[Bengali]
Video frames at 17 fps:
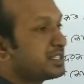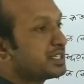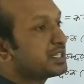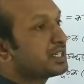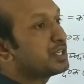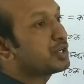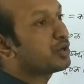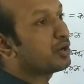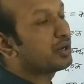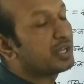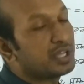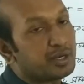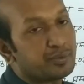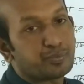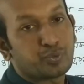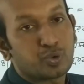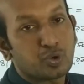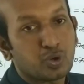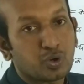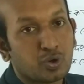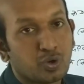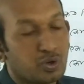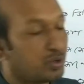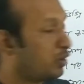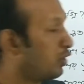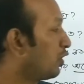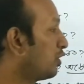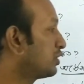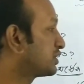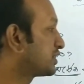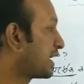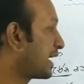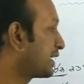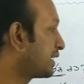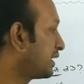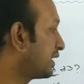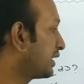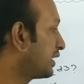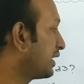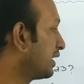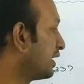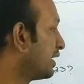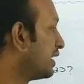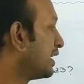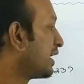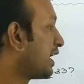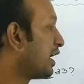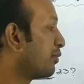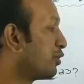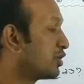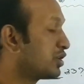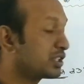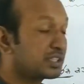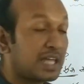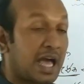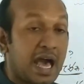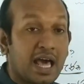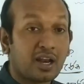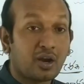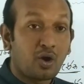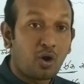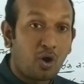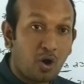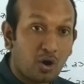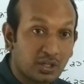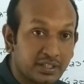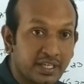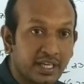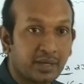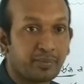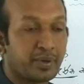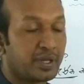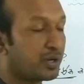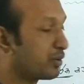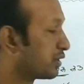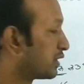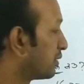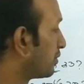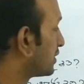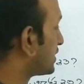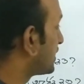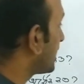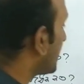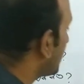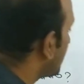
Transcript: ডিগ্রি কোণের পুরো হলো ষাট ডিগ্রি এবং তার অর্ধেক বের করতে বলছে